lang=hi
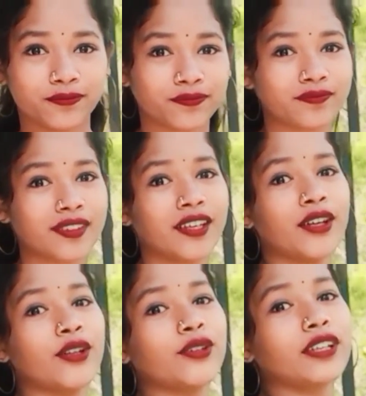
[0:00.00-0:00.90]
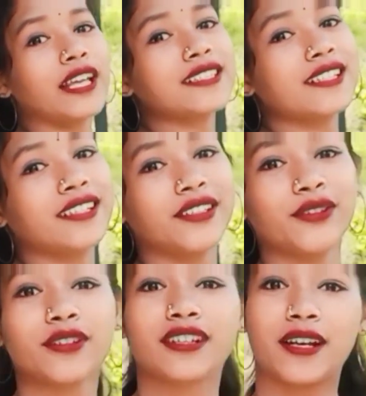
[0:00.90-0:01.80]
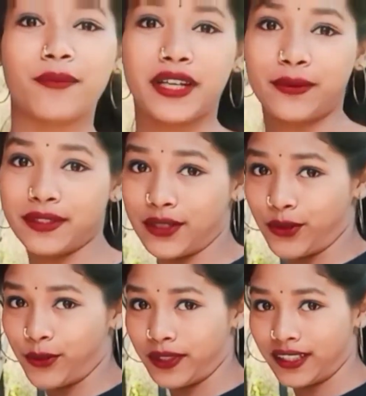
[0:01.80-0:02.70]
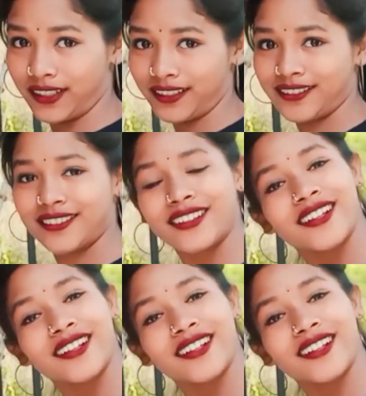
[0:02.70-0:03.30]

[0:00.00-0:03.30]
हूँ कैसी लगी हूँ कमेंट में ज़रूर बताना